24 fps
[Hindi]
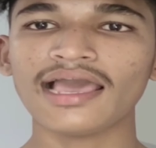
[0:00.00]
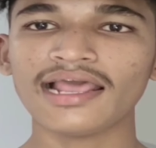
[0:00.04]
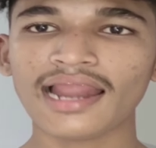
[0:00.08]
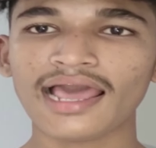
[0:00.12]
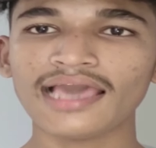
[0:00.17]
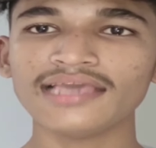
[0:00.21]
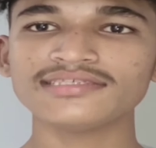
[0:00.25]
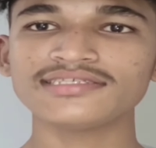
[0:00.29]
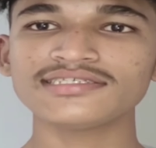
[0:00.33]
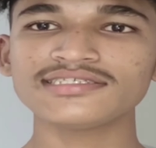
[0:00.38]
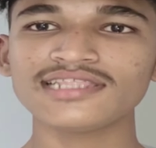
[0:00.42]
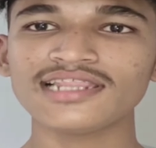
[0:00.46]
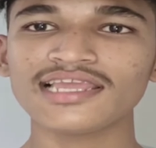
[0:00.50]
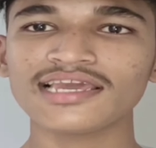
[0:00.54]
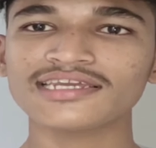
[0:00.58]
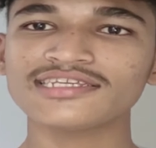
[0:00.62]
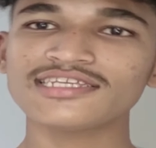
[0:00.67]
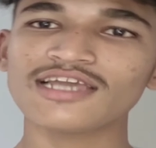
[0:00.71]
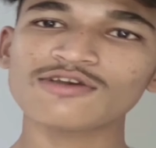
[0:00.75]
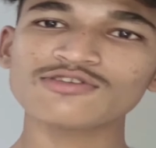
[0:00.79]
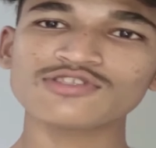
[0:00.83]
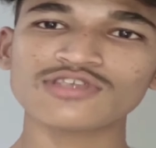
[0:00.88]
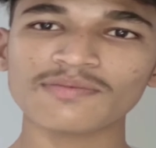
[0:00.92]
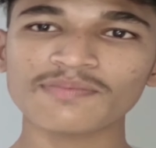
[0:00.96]
लाइसेंस लेके
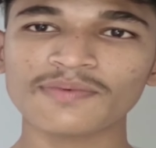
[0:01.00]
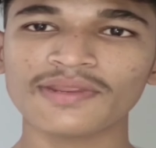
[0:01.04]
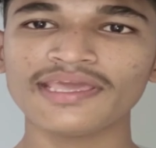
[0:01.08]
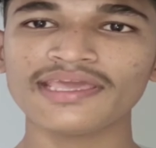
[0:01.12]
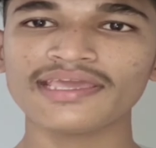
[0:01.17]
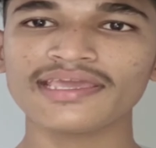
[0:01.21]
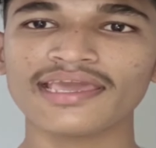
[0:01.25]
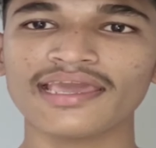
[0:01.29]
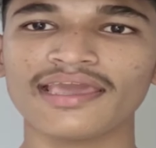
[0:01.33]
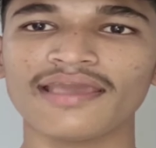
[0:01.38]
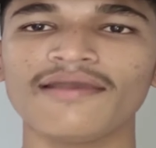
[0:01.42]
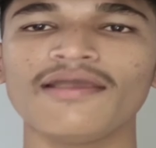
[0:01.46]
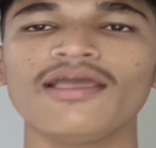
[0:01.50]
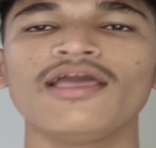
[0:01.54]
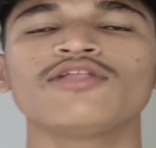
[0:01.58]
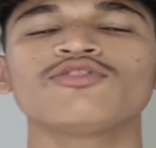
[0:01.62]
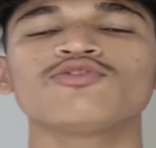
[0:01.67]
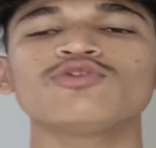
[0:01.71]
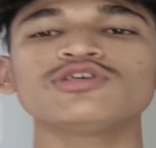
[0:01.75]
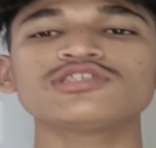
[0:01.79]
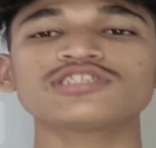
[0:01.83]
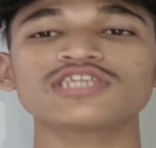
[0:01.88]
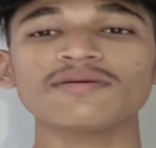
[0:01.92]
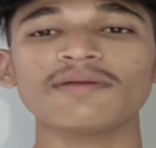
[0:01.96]
जाओ सब ठीक है
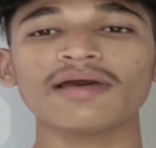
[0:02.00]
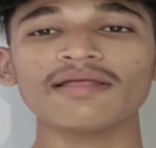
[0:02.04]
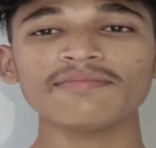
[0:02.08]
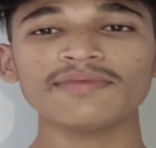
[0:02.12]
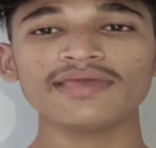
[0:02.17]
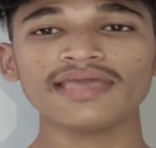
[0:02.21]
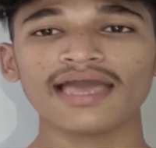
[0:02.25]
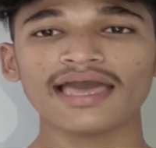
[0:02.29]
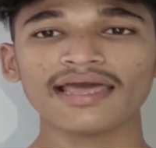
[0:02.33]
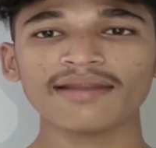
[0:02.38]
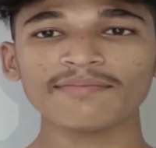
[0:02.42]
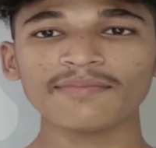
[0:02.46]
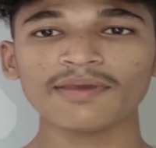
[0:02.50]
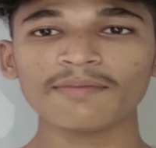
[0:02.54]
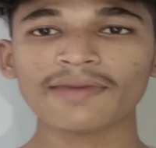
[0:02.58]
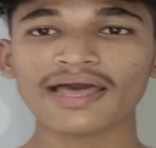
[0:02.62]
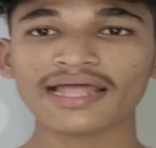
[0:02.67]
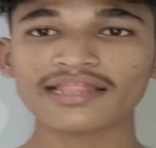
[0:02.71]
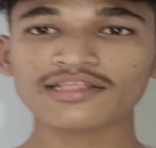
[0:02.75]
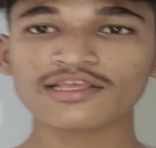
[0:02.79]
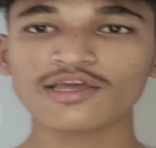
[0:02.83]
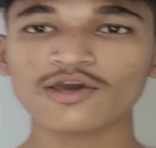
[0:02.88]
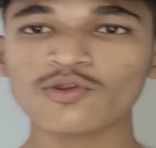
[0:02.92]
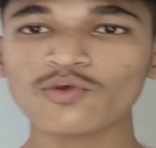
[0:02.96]
तो इसके बाद में यहाँ मैं
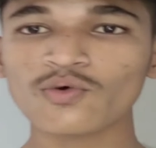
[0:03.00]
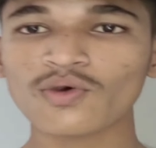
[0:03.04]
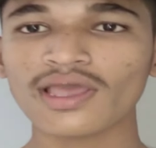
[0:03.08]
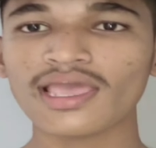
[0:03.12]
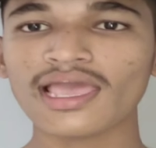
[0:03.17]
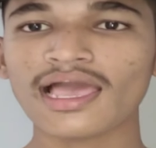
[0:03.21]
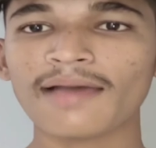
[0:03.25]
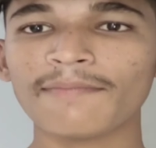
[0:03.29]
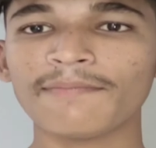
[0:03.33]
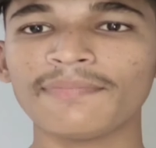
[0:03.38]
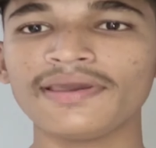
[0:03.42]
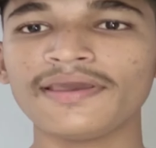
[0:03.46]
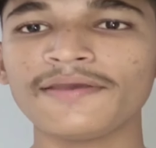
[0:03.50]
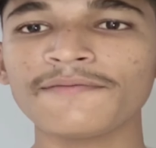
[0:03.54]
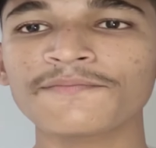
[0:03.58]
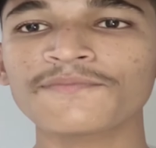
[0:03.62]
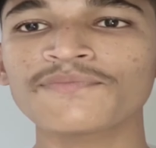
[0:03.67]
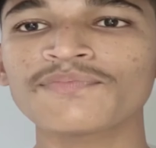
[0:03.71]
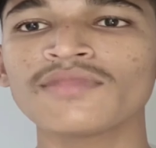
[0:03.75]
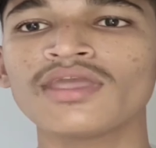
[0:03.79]
बात करूंगा यहाँ पे